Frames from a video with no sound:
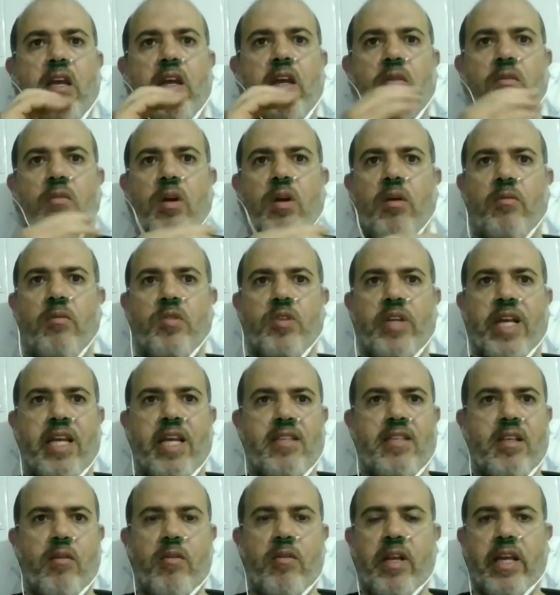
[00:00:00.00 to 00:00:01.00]
ومش
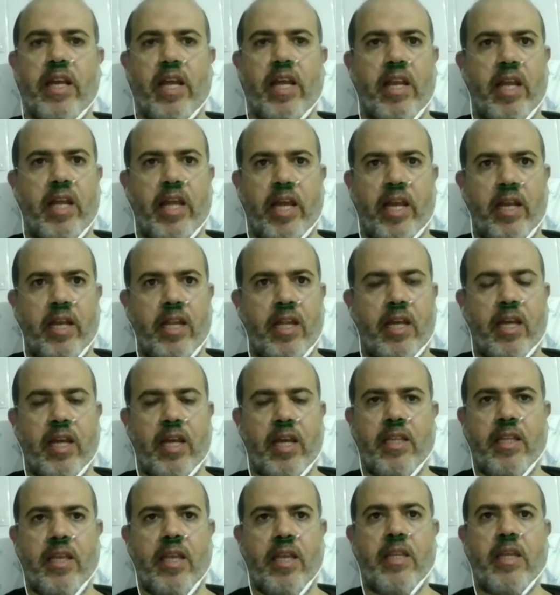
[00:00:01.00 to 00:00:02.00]
عايز اقول لك انا يعني
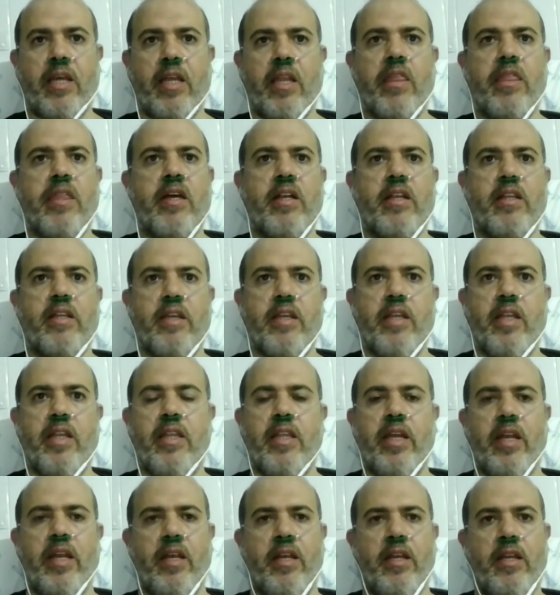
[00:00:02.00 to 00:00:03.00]
قد ايه تاثرت
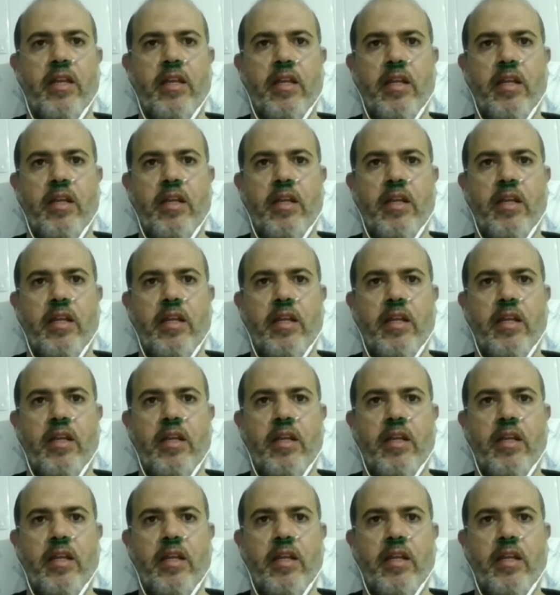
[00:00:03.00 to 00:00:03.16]
جدا